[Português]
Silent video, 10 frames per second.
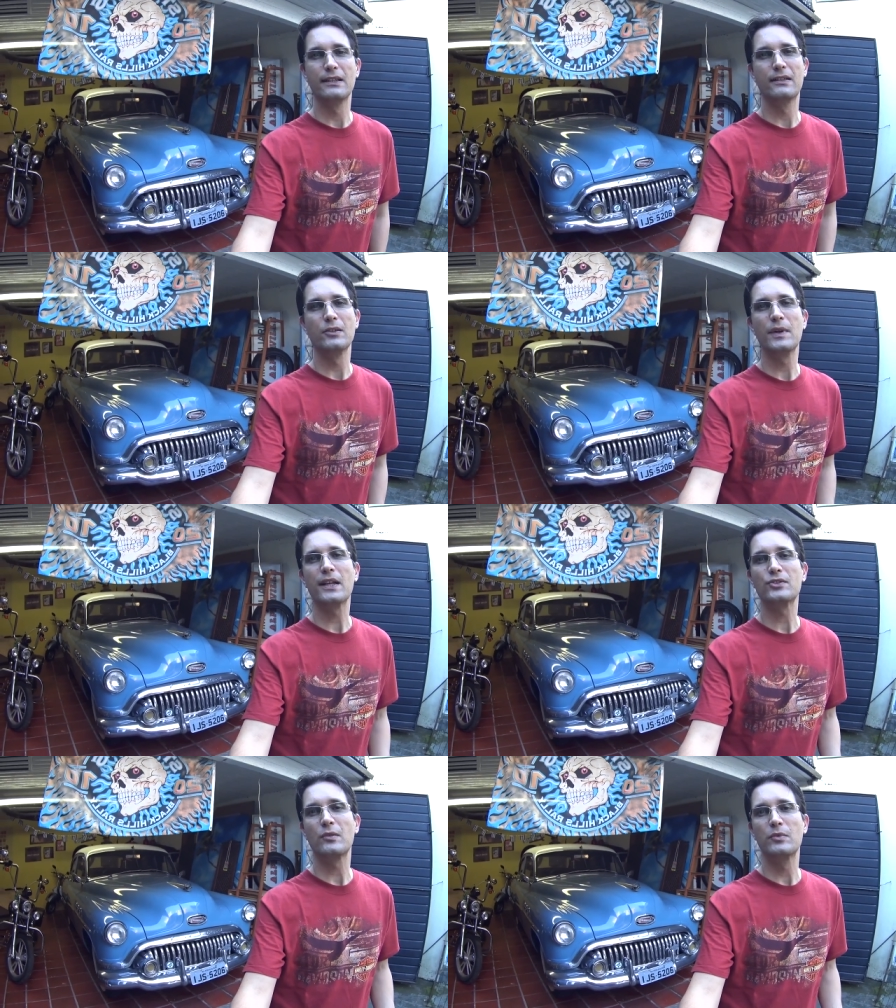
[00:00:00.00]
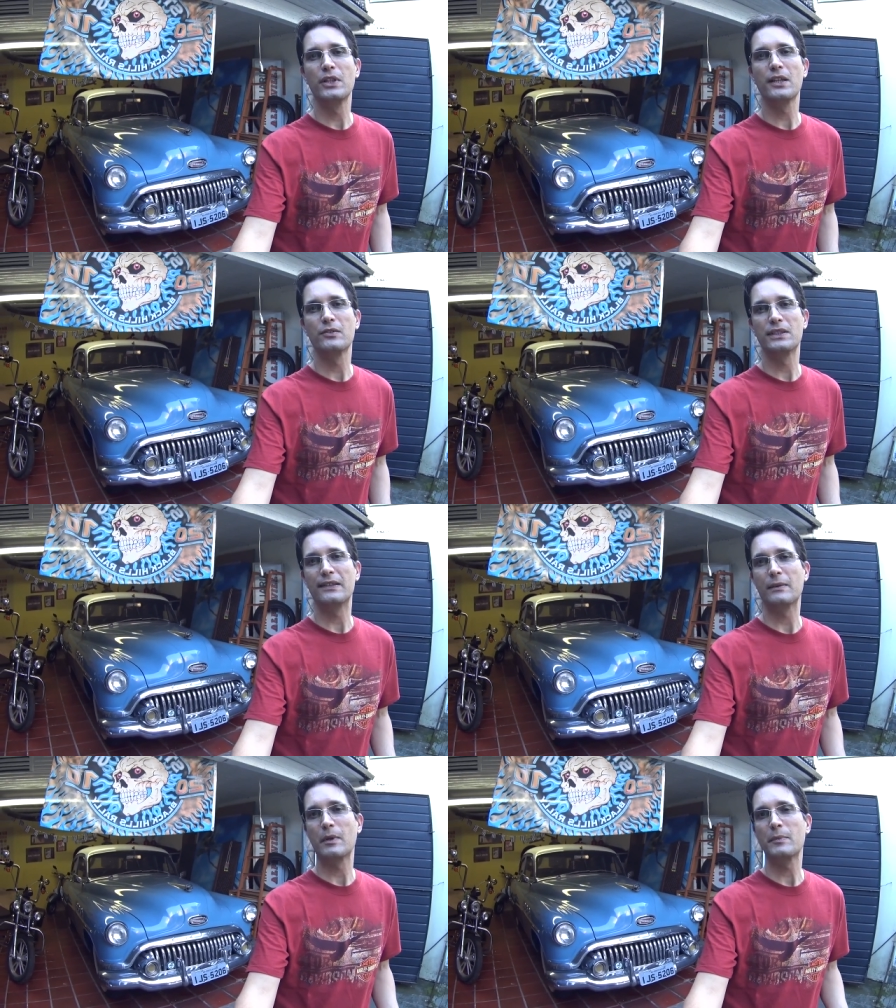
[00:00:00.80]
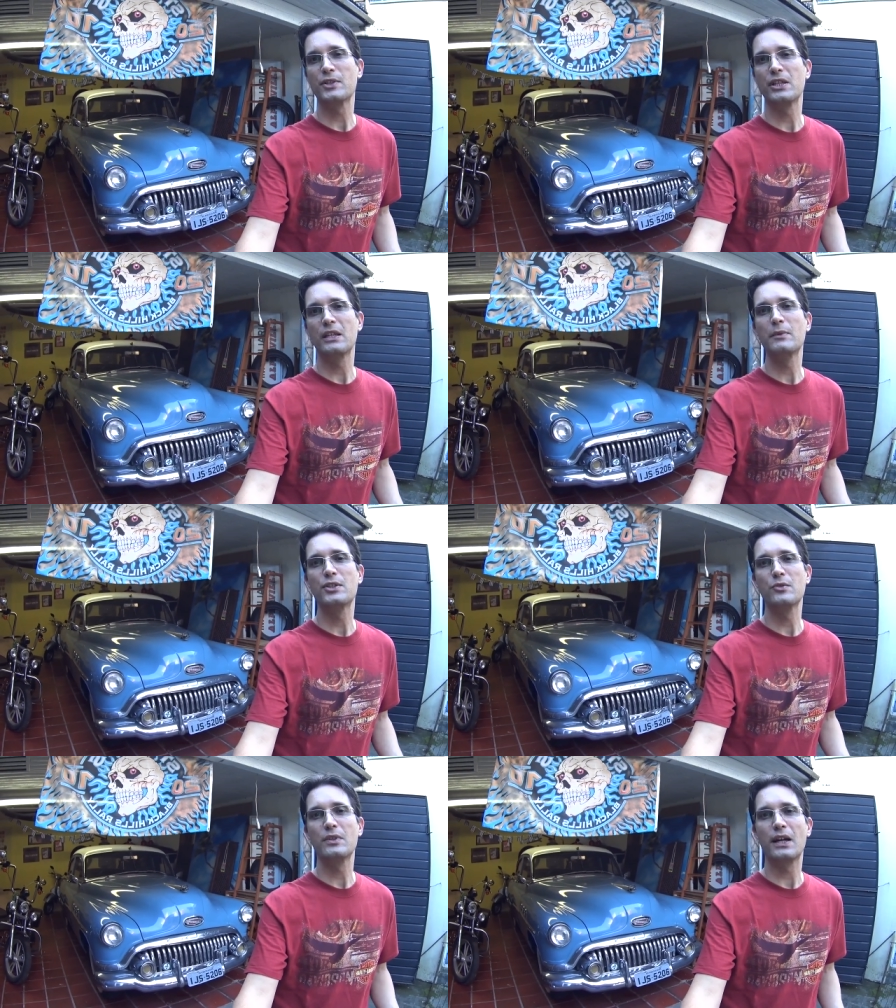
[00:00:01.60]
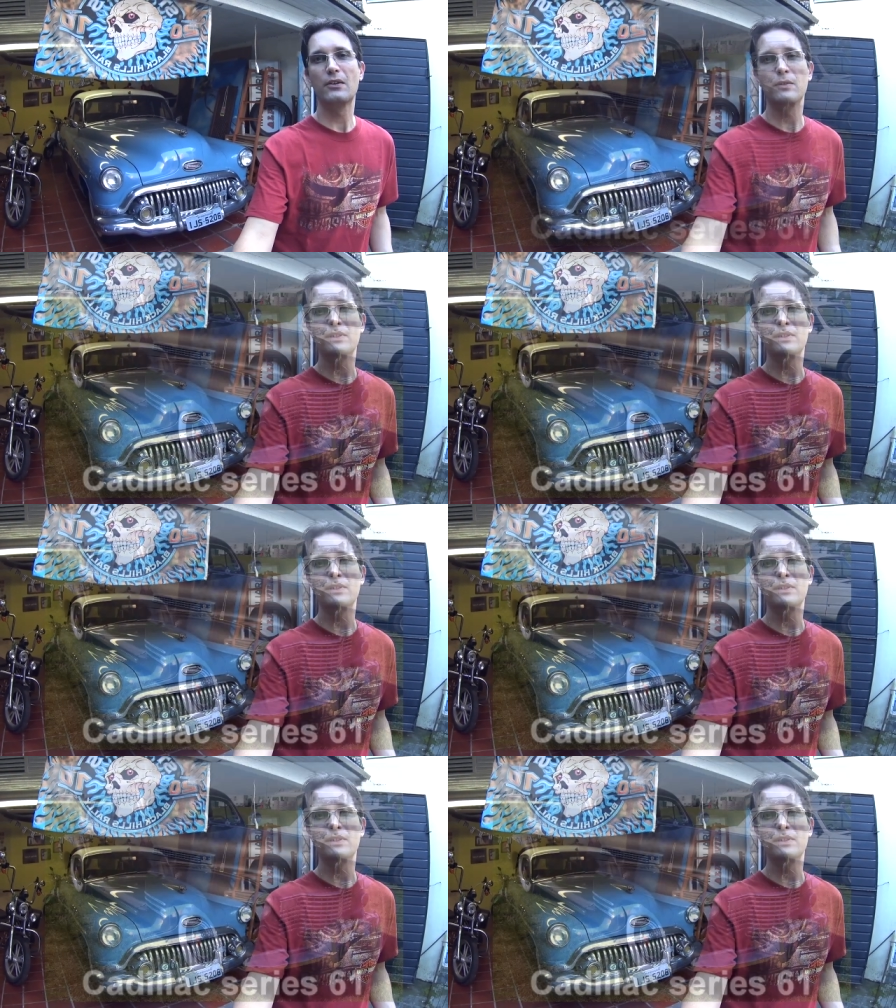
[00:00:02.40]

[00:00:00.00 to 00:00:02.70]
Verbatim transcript: Então não era só a Buick que usava, a própria GM tinha um carro